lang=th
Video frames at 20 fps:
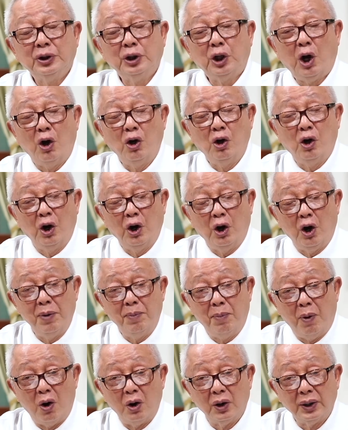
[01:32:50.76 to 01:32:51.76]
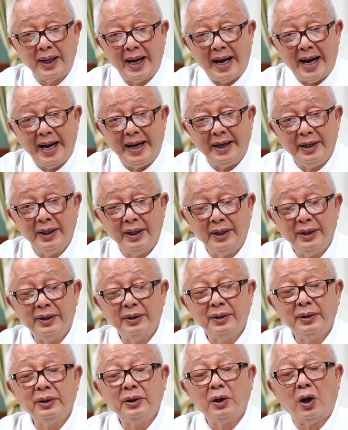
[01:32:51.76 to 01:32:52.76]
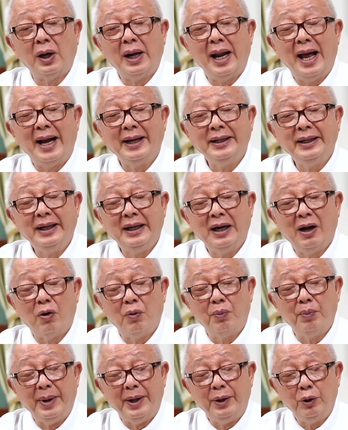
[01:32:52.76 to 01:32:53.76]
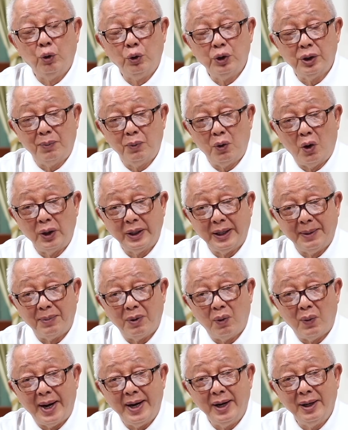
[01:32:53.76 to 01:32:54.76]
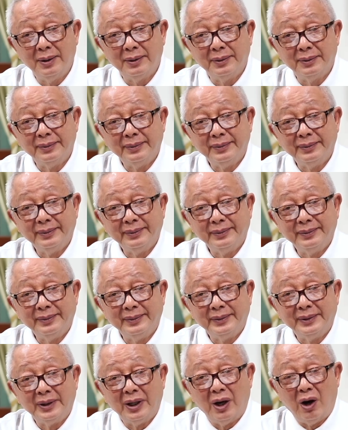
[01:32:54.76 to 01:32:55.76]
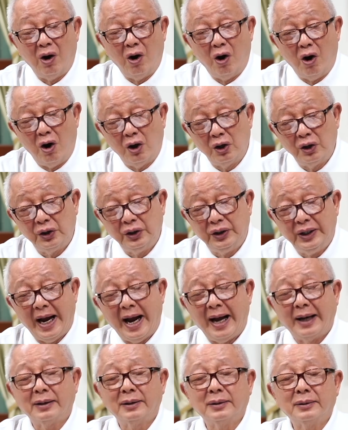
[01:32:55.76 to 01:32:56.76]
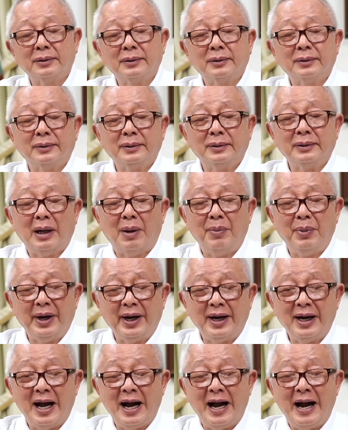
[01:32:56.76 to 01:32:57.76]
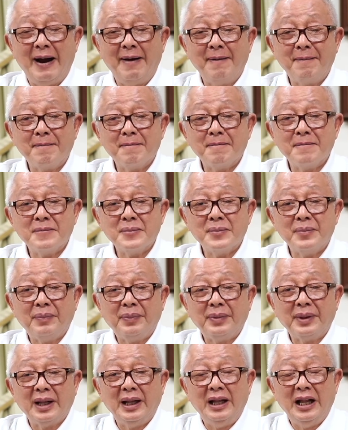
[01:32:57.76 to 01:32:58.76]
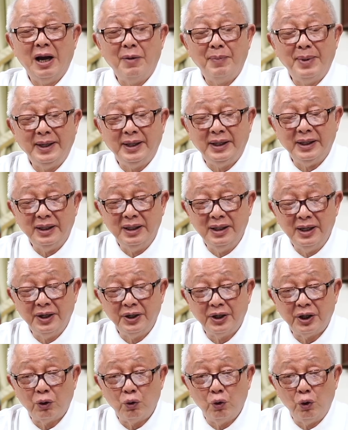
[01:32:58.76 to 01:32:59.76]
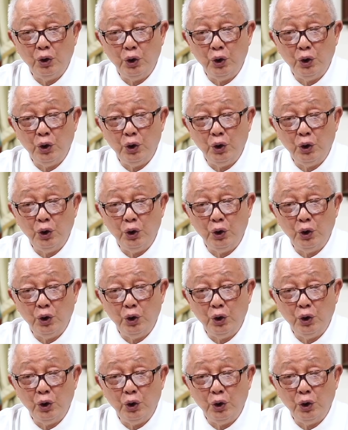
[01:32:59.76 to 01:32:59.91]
ต้องค่อยๆผ่องถ่ายเงินดอลลาร์ที่เราเป็นทุนสำรองเก็บเอาไว้ออกจากอเมริกาแล้วไปถือเงินสกุล